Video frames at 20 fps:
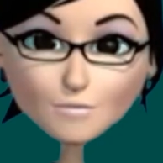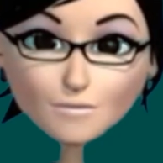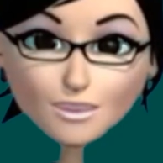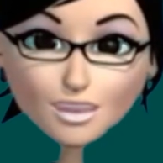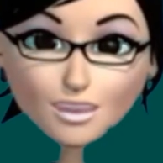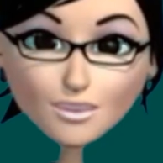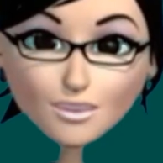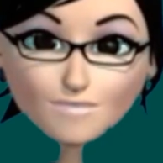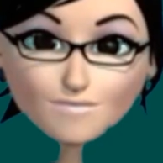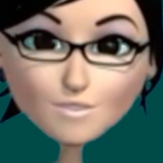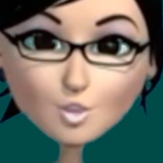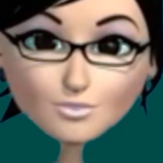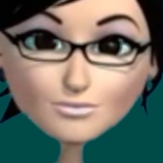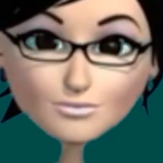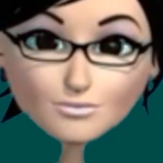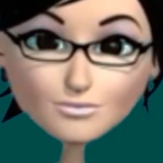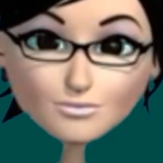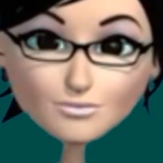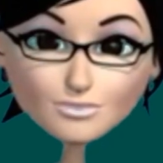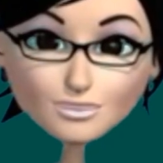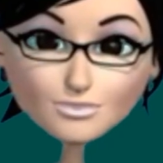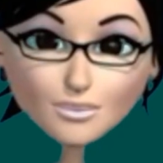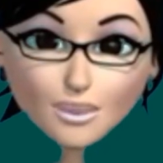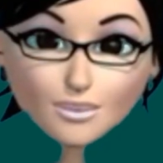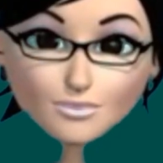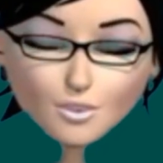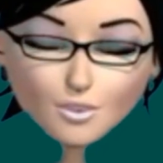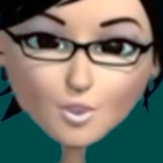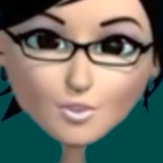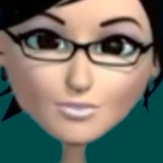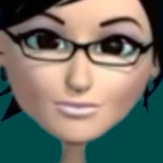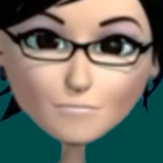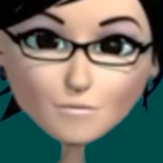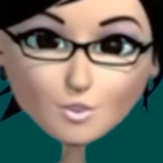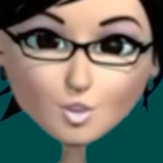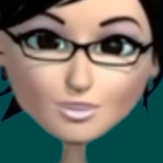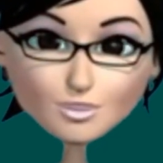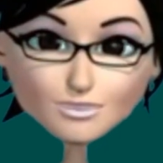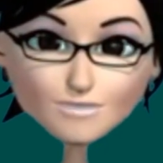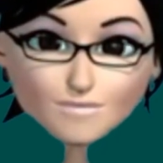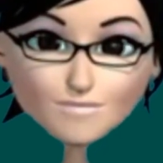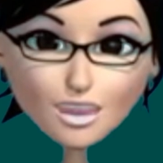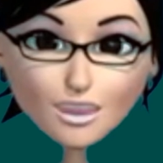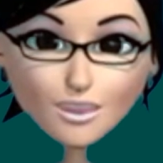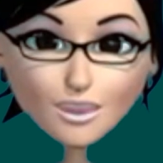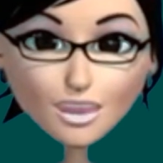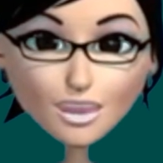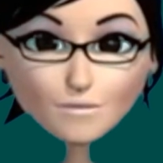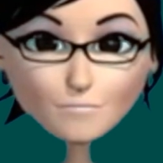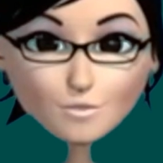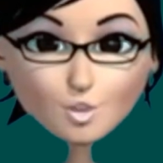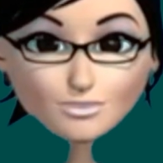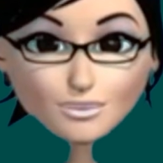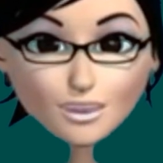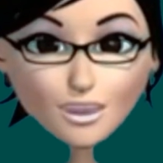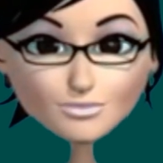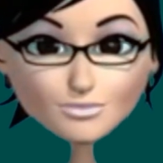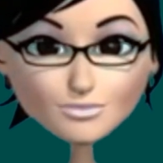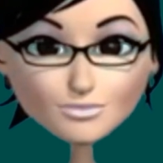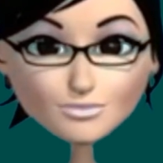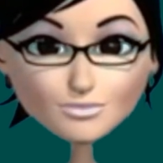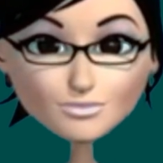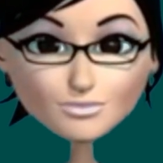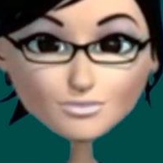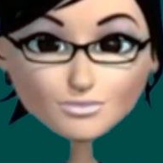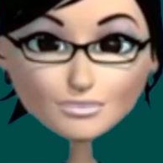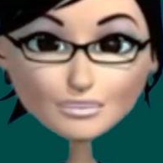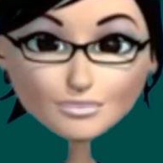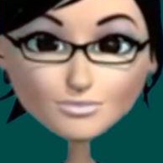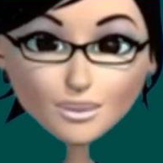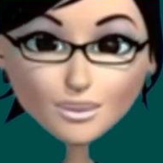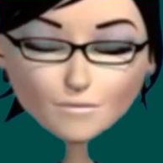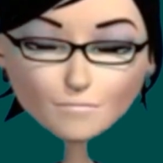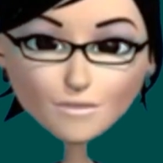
இருக்கிறாங்க ஏனெனில் இவரோட அடுத்த திரைப்படம் எந்த